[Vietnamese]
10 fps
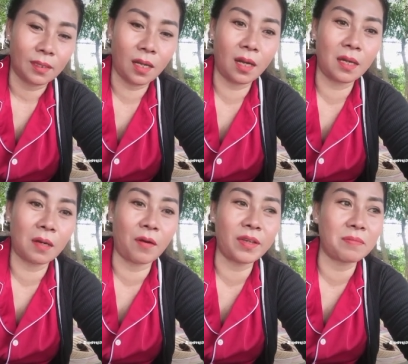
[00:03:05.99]
trời
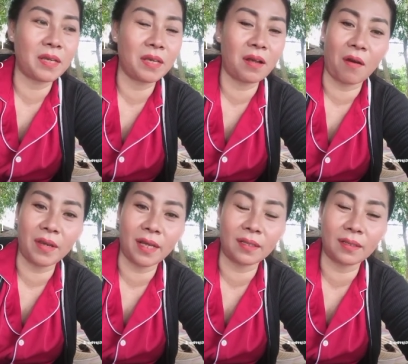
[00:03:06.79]
hỏi trong khi đó
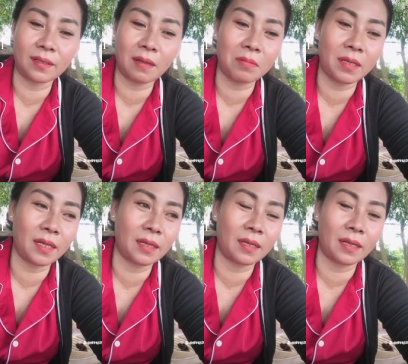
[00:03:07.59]
hỏi anh ông
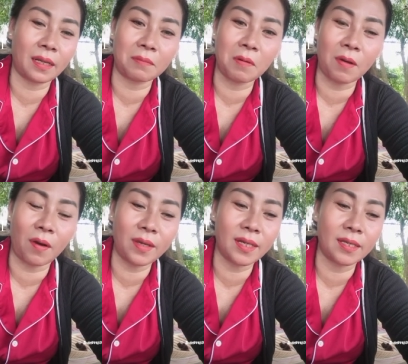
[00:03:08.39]
kia thằng phúc
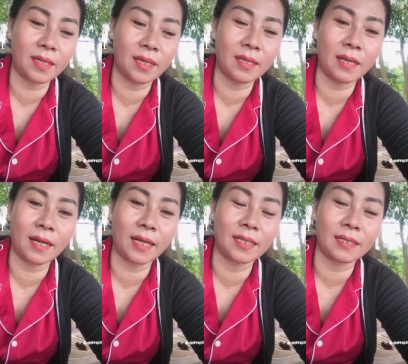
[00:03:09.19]
hỏi chứ gì giờ
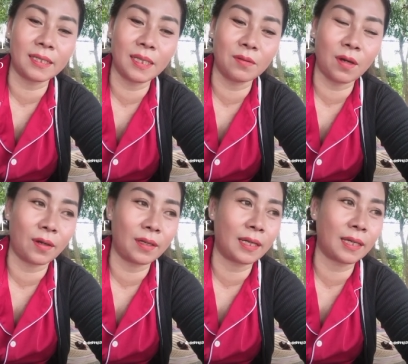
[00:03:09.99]
anh được nhiêu
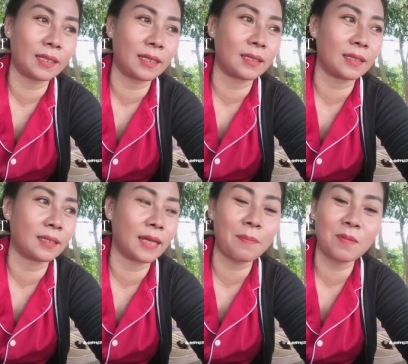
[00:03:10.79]
rồi đàn anh anh,
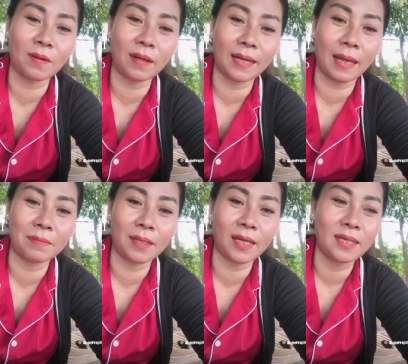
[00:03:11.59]
anh gáp vô anh làm
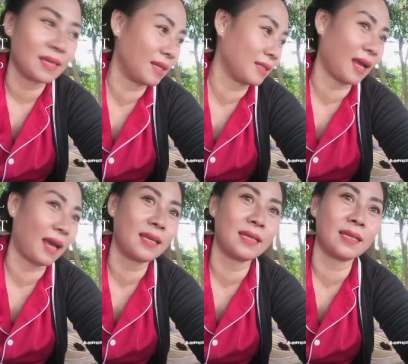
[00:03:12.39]
người ta hiện
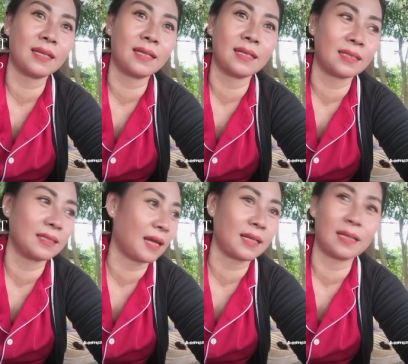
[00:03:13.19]
tại ờ, sự
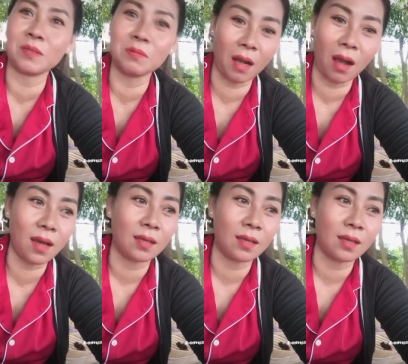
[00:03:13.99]
thật ờ, tôi không có